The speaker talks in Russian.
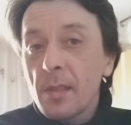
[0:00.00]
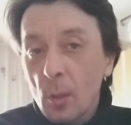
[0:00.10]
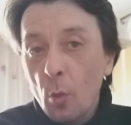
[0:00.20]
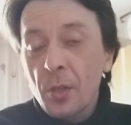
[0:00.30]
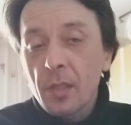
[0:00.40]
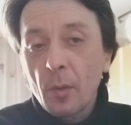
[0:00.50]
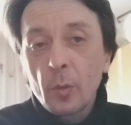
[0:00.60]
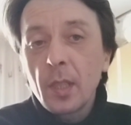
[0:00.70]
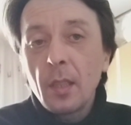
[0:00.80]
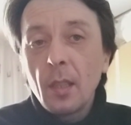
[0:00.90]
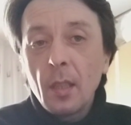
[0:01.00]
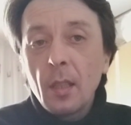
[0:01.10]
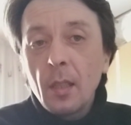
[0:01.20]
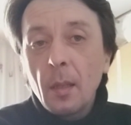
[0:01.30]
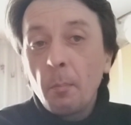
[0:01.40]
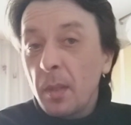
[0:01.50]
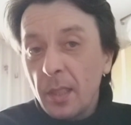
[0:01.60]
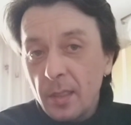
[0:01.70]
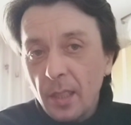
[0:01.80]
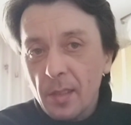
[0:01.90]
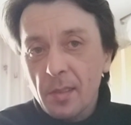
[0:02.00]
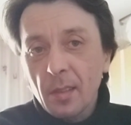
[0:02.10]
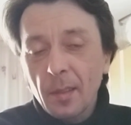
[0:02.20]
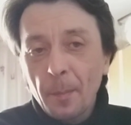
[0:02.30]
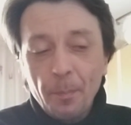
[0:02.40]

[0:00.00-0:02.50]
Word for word: сообщество людей блендеристы?